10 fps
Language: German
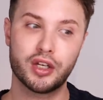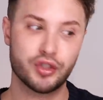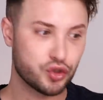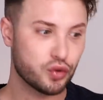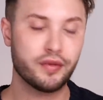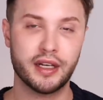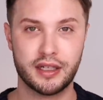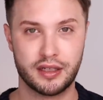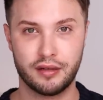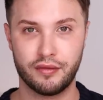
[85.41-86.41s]
so
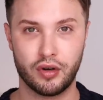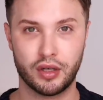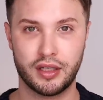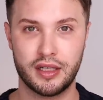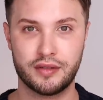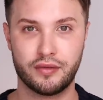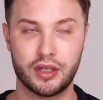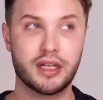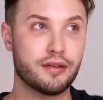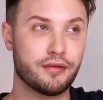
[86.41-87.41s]
wenig geworden ist
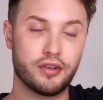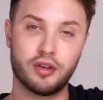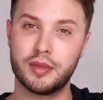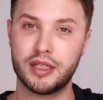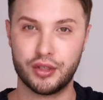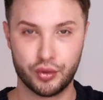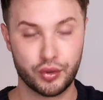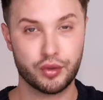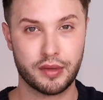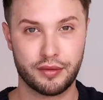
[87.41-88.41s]
von den Firmen, die
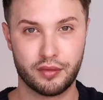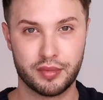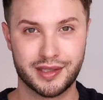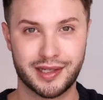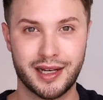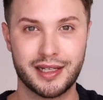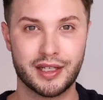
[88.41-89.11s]
YouTube dafür bezahlen,